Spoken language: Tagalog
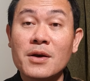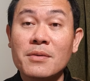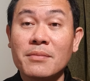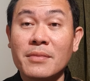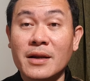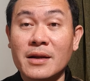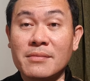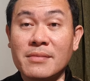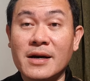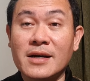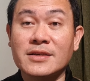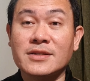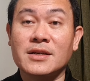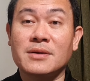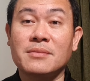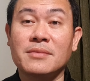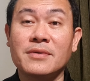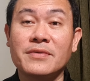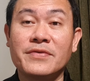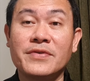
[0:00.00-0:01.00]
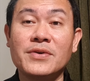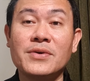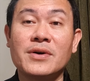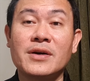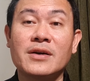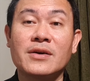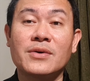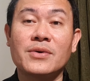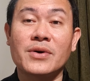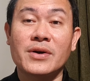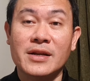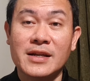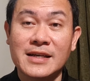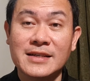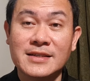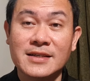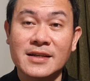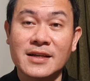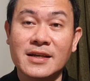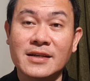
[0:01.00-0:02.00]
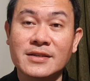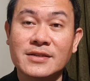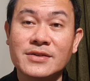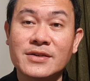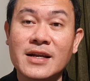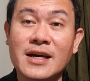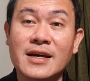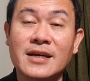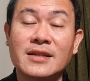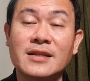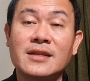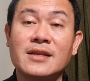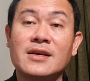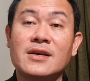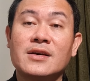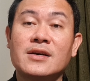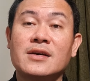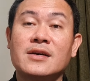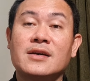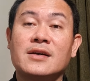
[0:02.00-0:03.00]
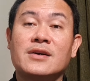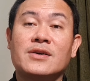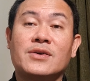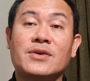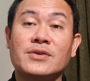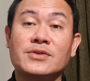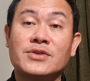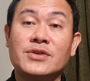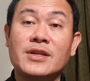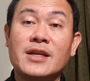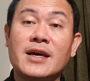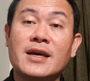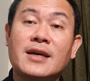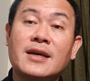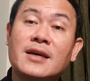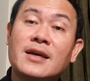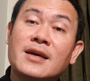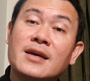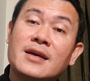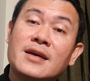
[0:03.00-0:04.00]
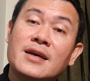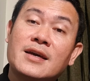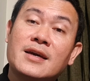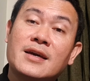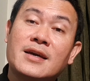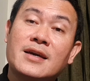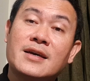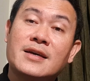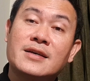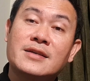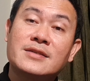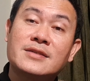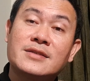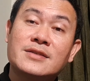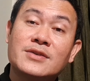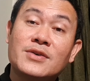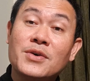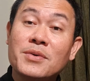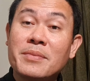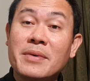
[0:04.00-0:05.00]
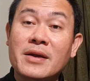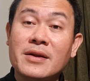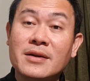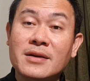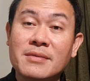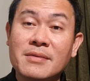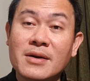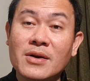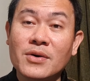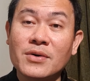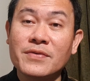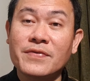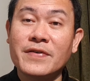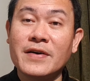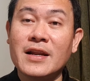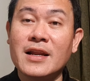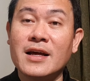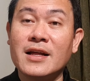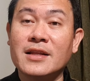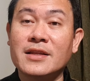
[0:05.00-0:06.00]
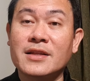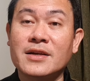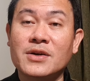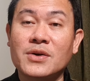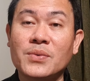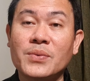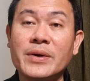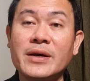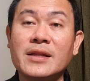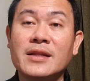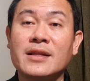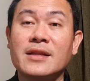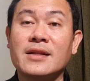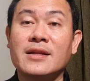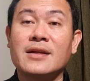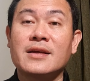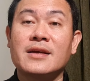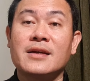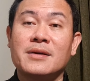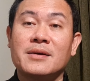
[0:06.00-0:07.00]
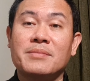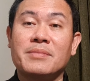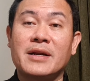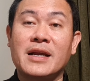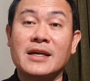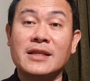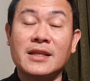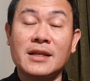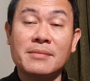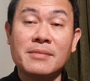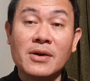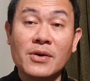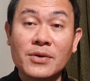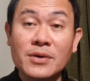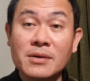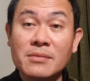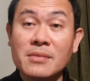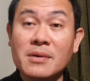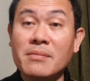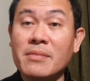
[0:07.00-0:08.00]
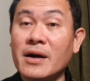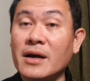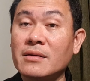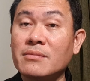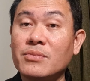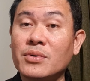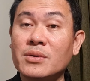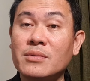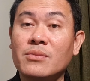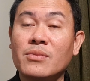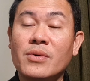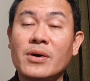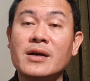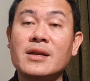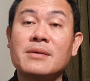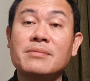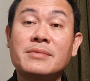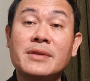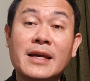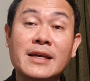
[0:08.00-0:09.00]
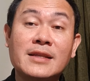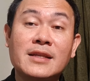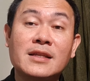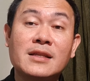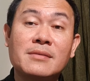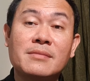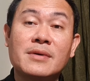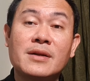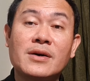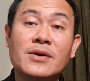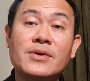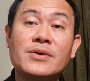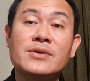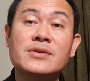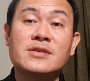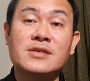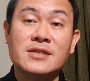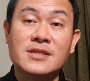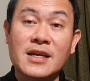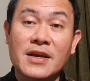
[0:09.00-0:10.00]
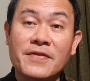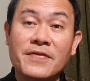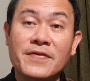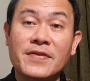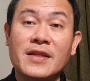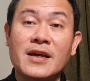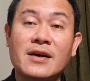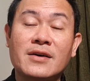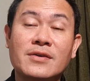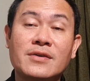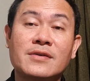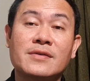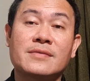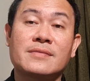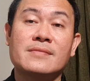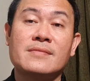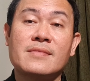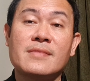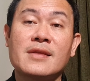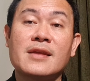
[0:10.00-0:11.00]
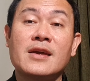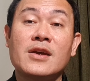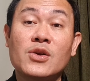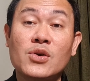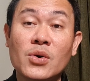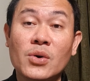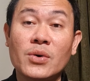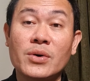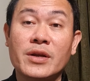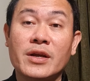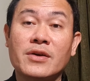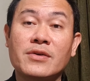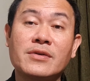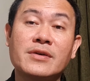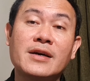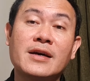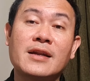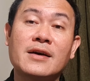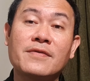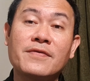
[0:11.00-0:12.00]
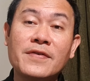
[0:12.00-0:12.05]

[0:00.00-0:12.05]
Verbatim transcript: Malamang some of you are, who are listening tonight or today is, oy, meron naman akong PhilHealth Erwin. Parati naman ako nagbabayad buwan-buwan. Updated naman ako. Safe na ako. Iko-correct ko yan.